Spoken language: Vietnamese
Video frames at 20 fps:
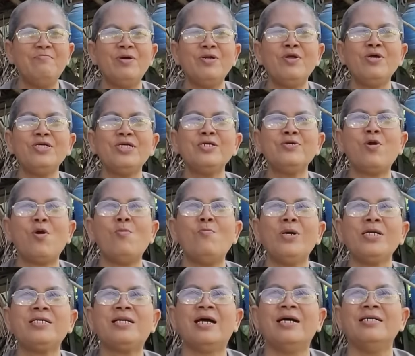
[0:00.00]
bà nói cái cô
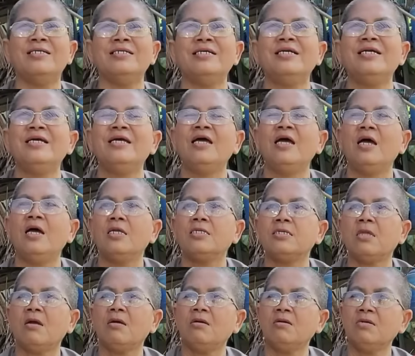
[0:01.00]
mắc cười
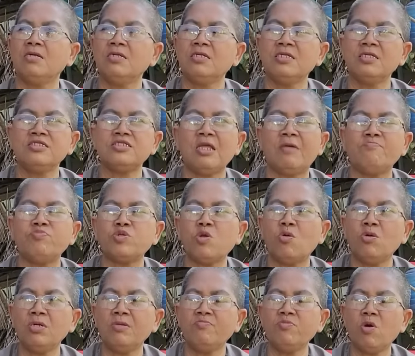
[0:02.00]
trời tầm
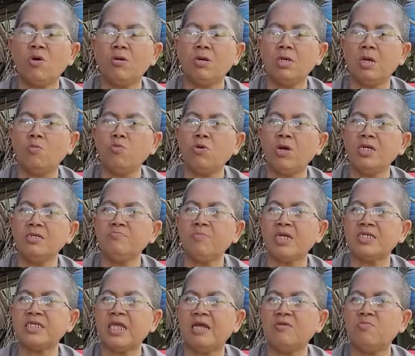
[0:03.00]
tối lắm con ơi không có ánh
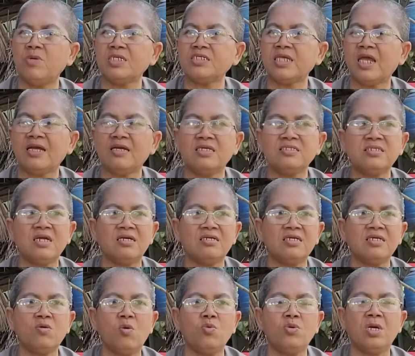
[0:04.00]
mặt trời mặt trăng hết trơn
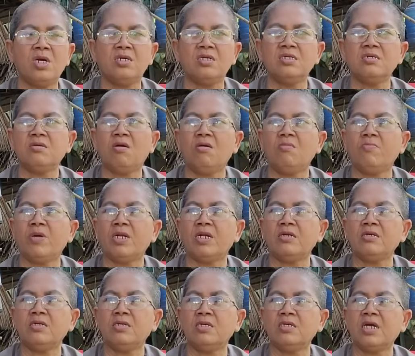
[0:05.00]
cái khu rừng đó con
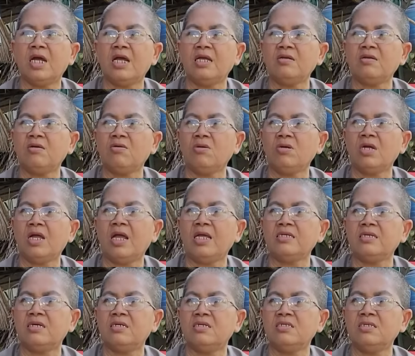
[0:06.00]
mà được hai con
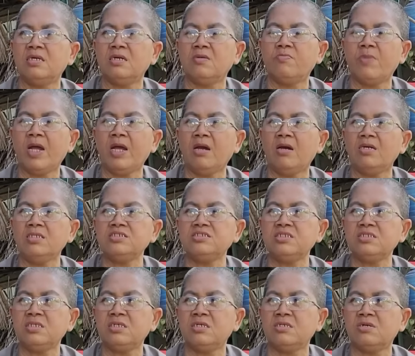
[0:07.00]
hai người đó được má hết
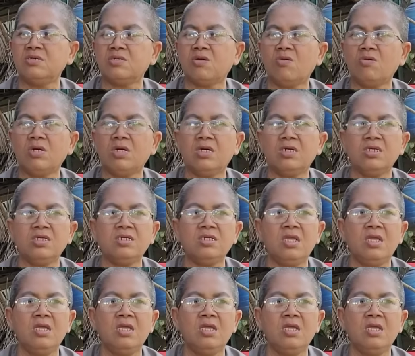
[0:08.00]
suốt được rồi con ơi